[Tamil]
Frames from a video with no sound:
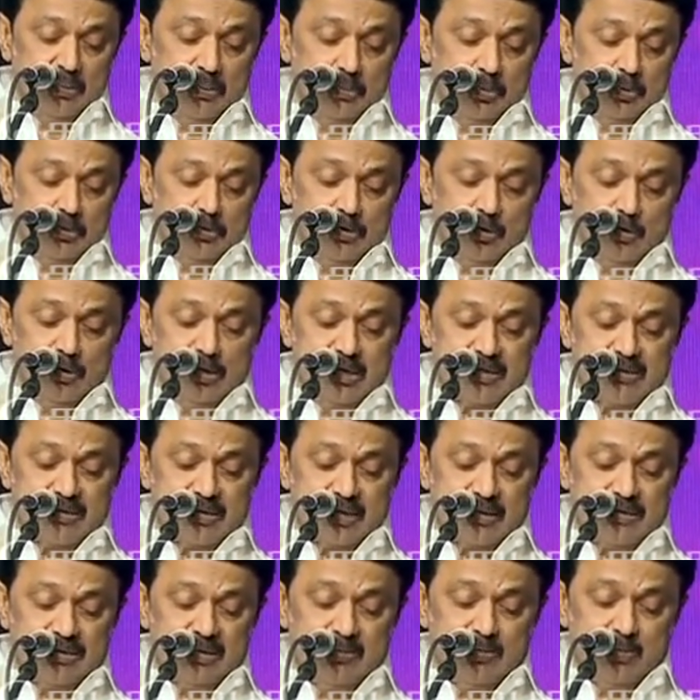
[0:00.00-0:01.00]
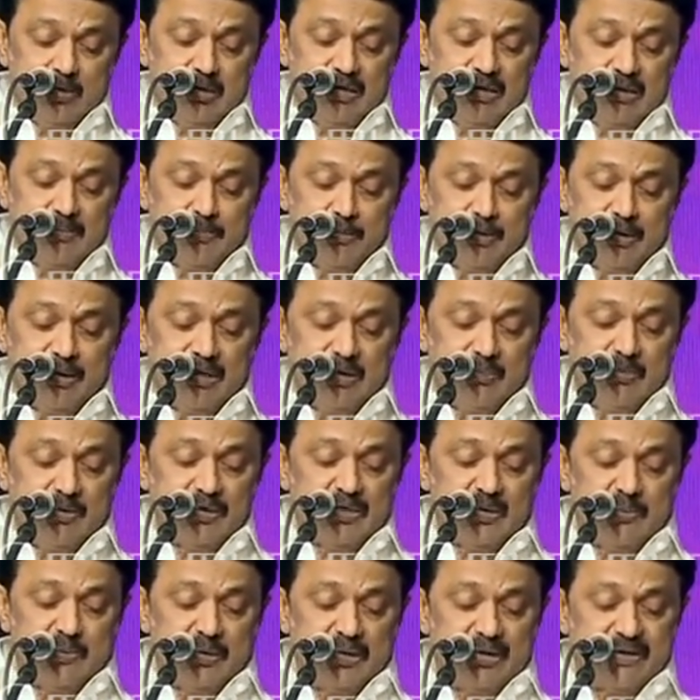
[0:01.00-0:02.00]
புத்தொழில் சார்ந்த முன்னெடுப்புகளில்
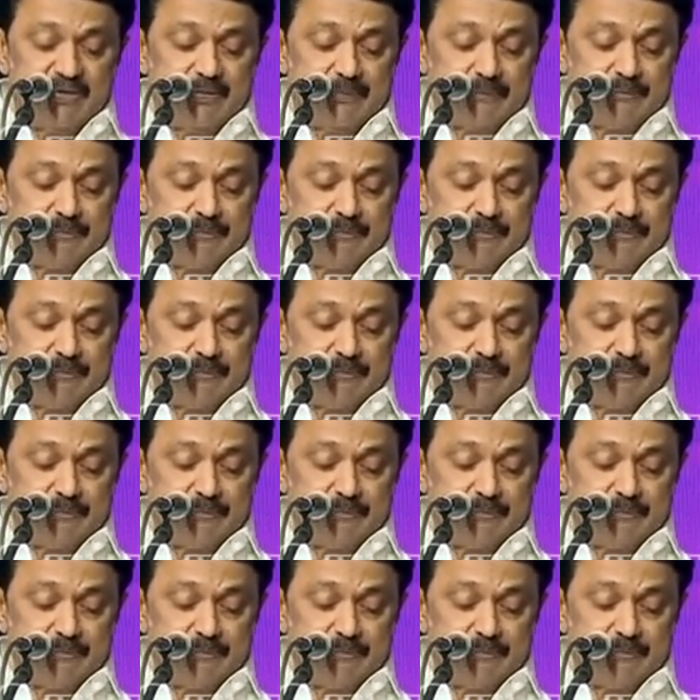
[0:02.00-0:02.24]
மட்டுமல்ல